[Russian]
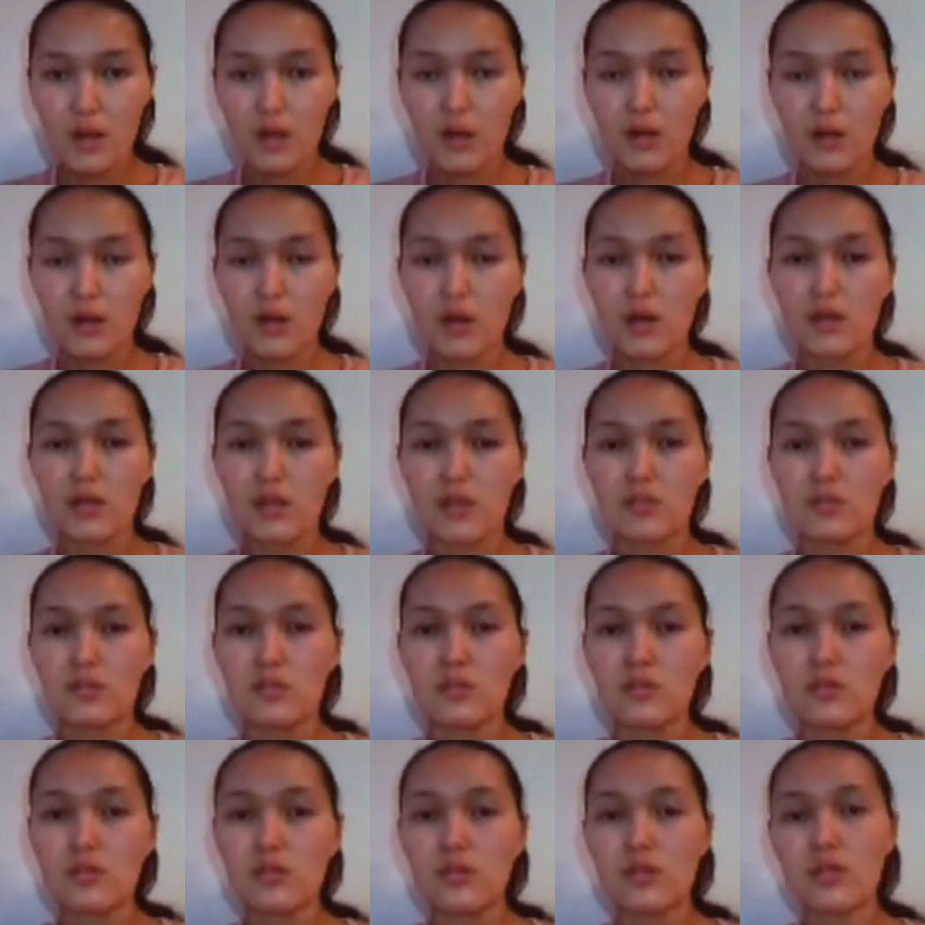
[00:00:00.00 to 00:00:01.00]
А,
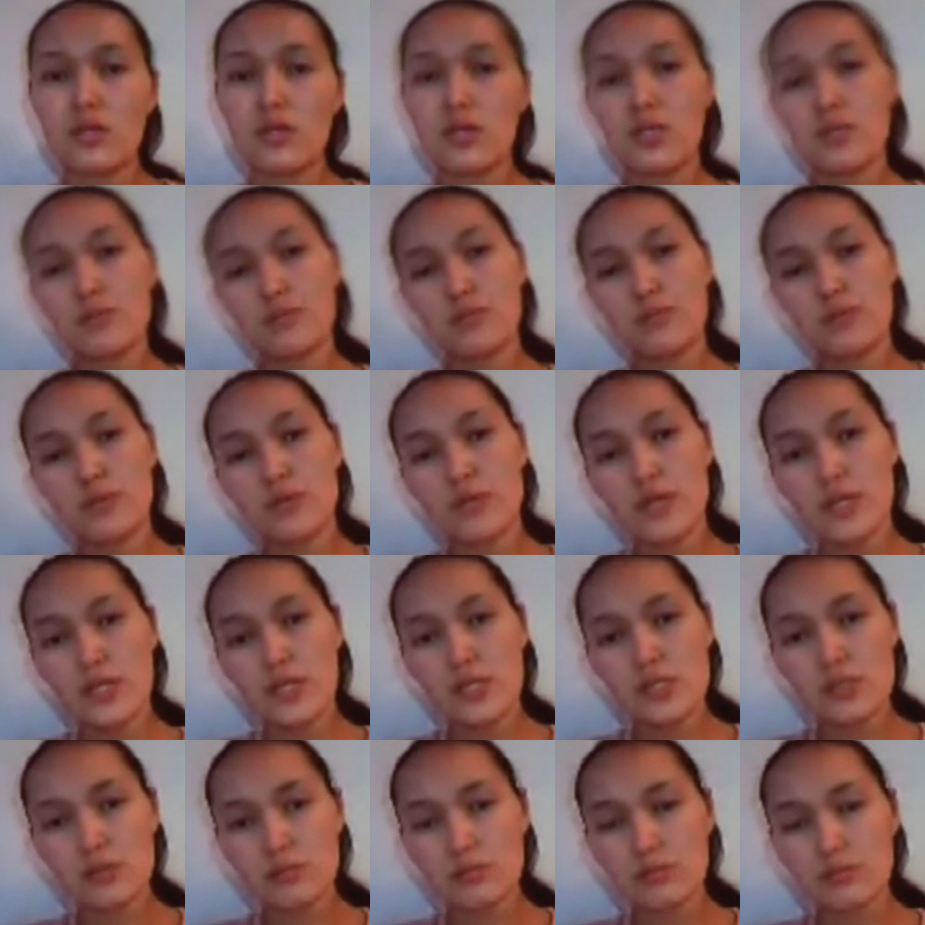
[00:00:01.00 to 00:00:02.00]
и поверь,
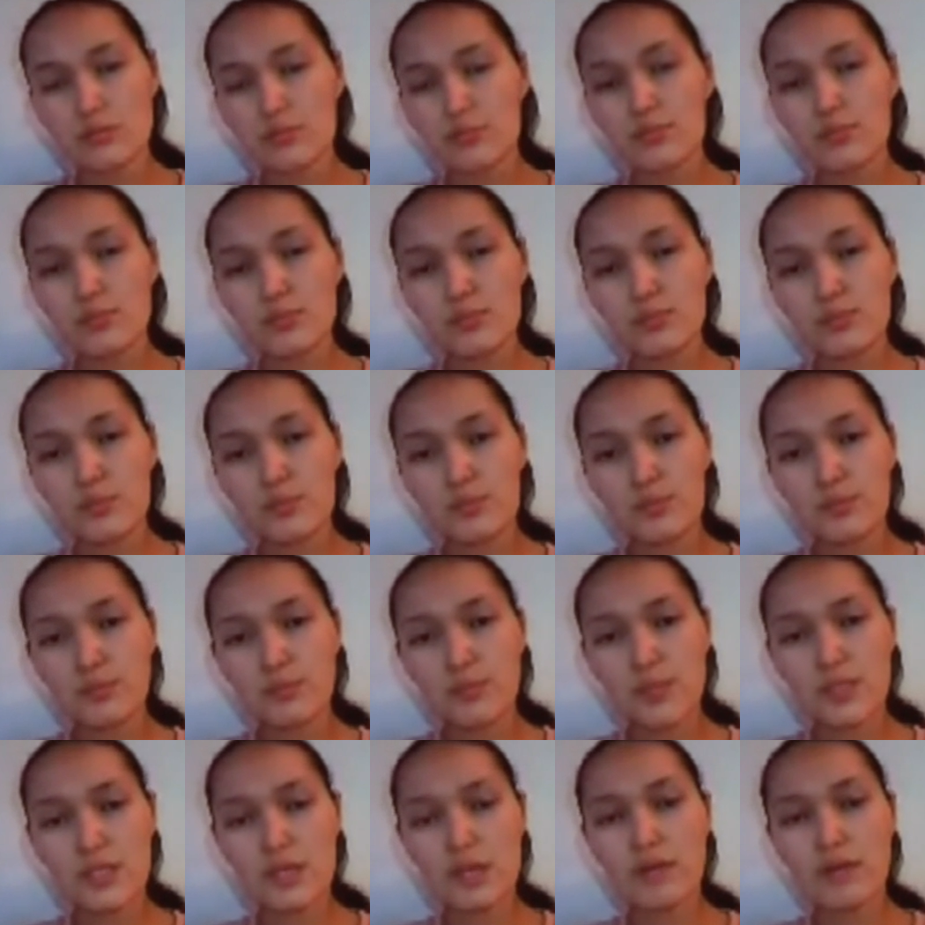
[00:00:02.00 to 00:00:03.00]
по словам
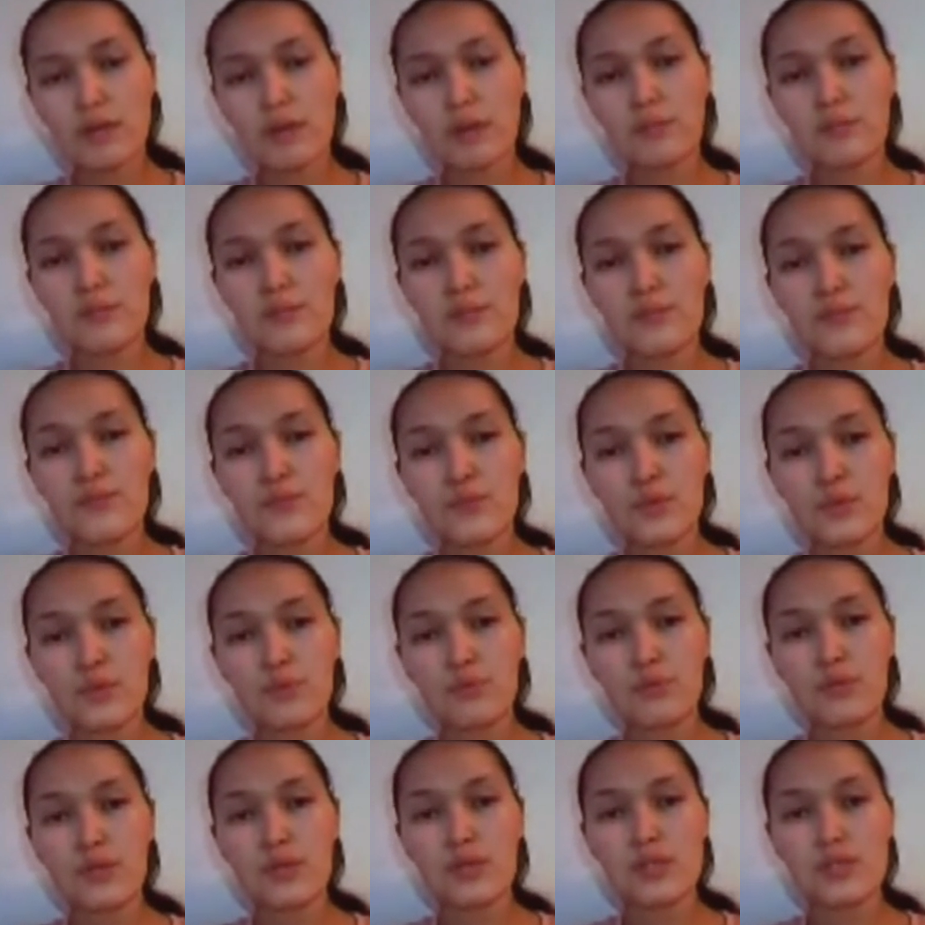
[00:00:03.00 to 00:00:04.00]
полицейских,
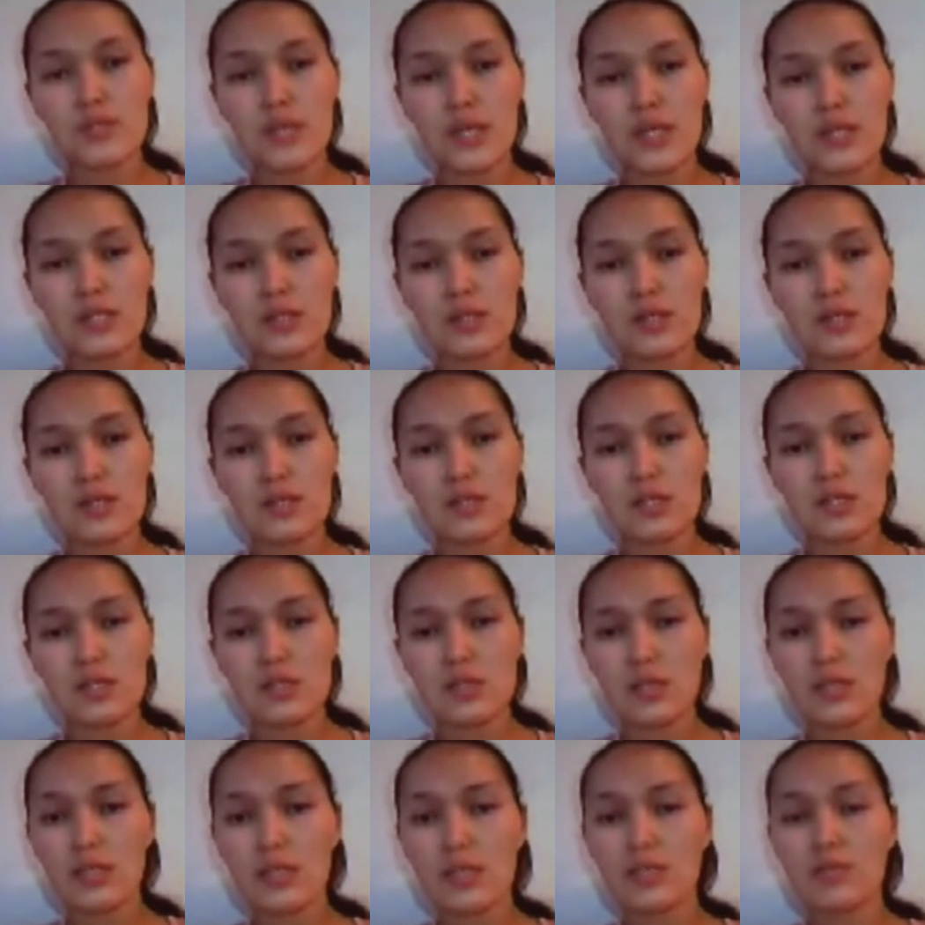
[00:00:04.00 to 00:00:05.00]
соседей, вообще
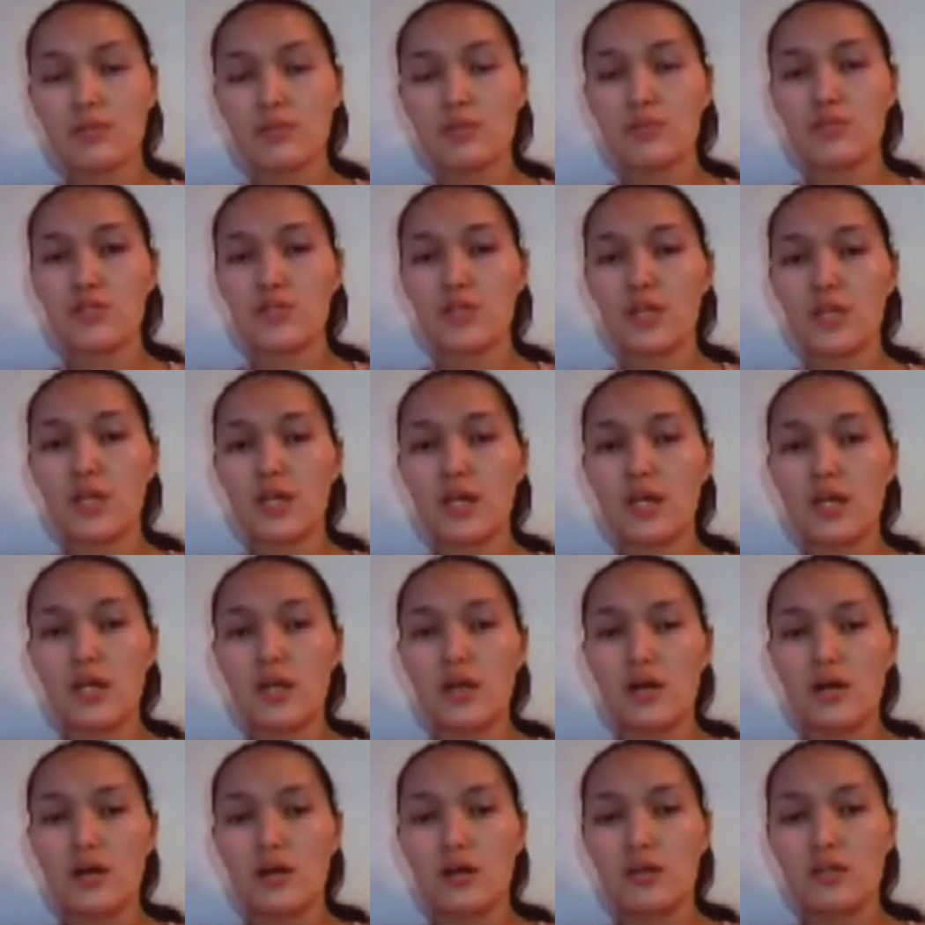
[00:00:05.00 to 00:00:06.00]
а, тех, кто
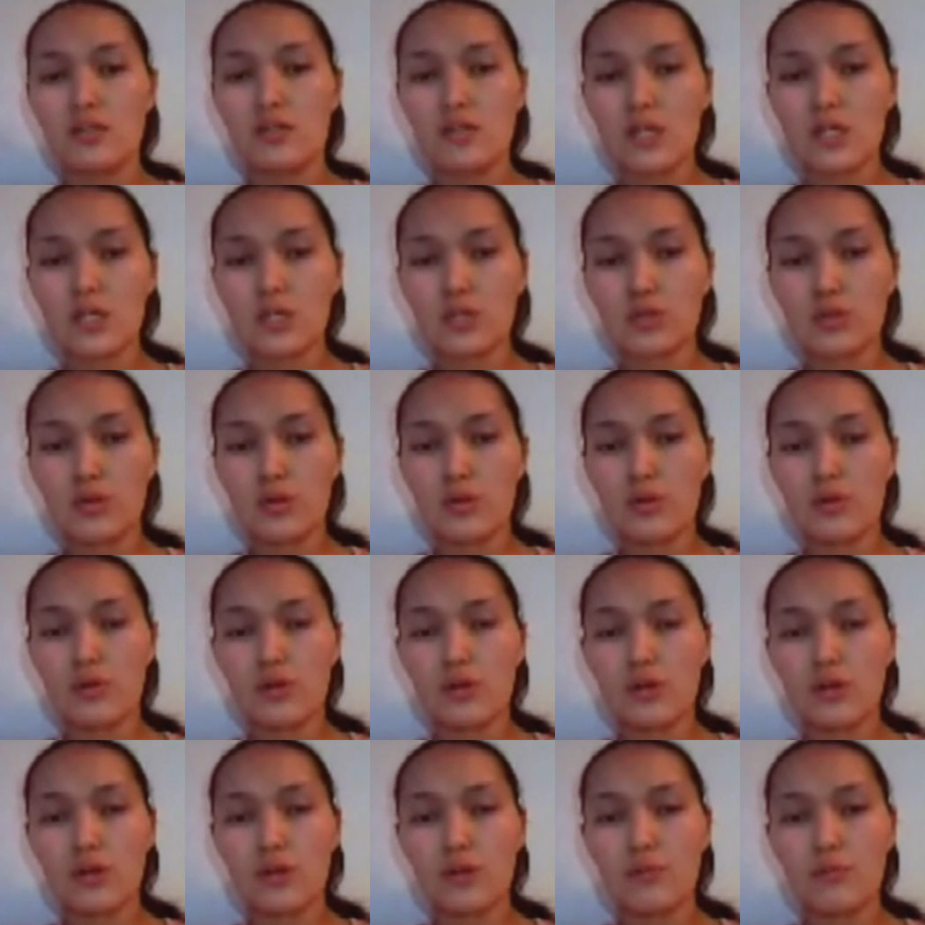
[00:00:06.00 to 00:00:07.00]
а, были
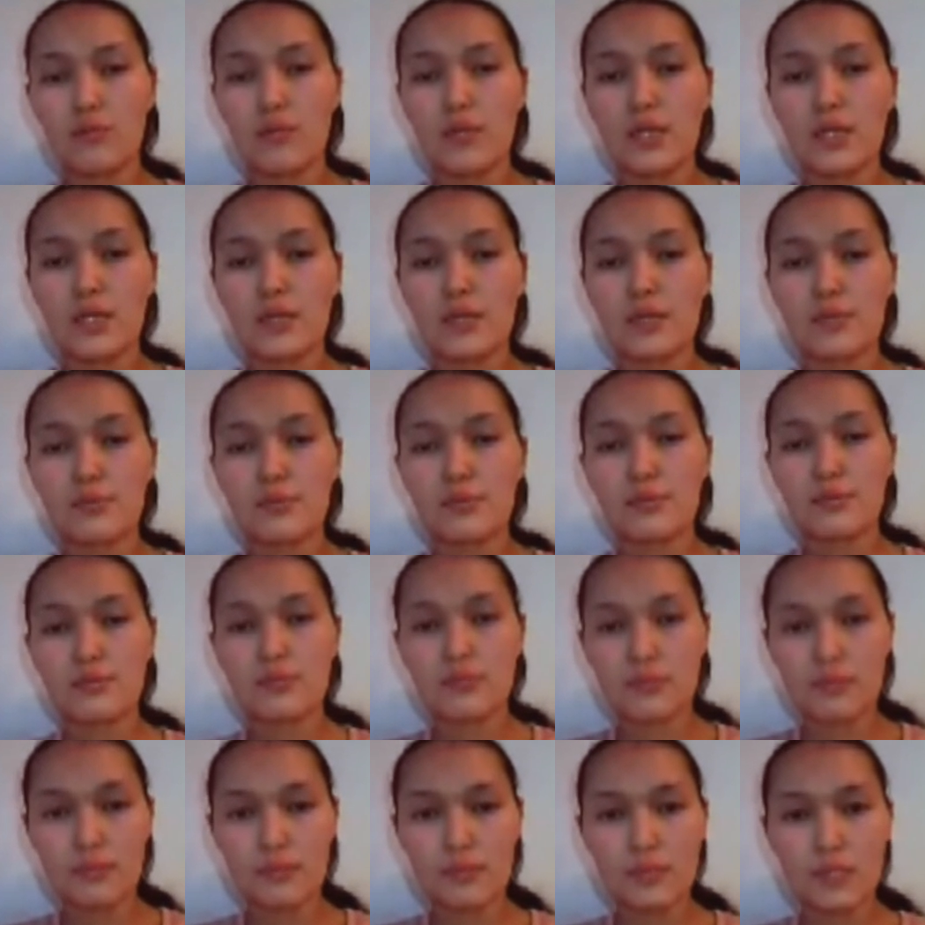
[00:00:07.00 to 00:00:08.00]
именно в этом
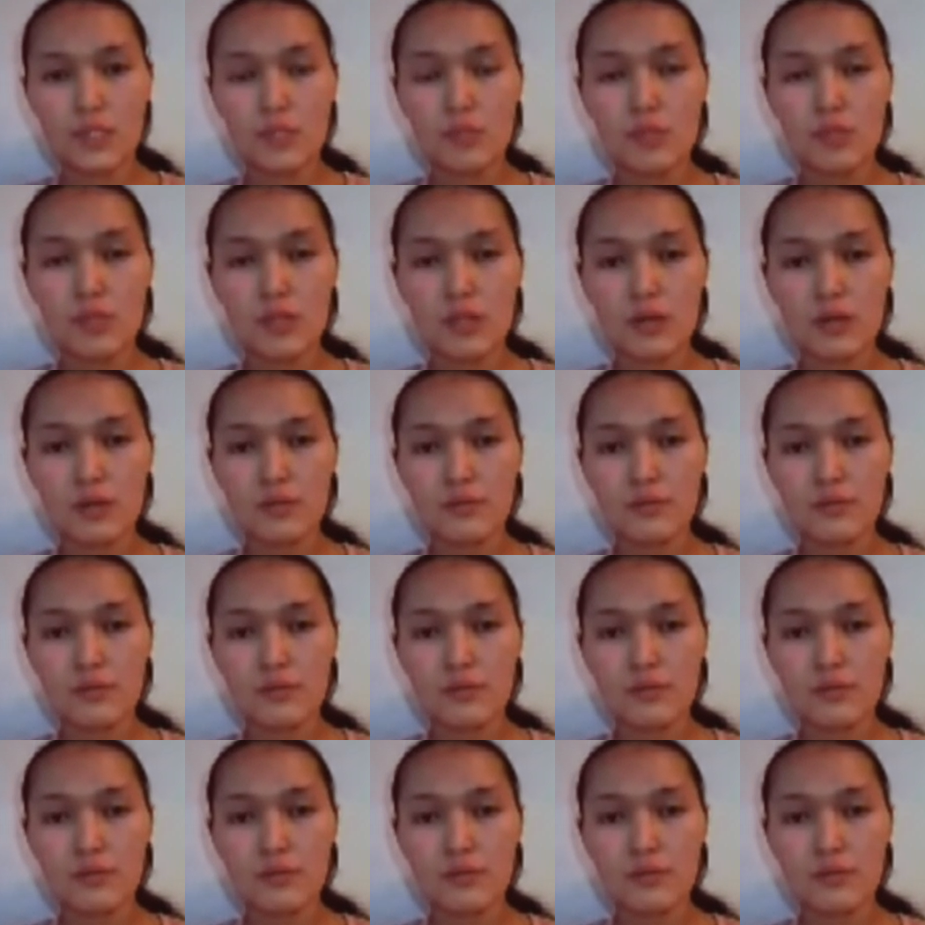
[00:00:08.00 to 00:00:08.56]
месте, говорят,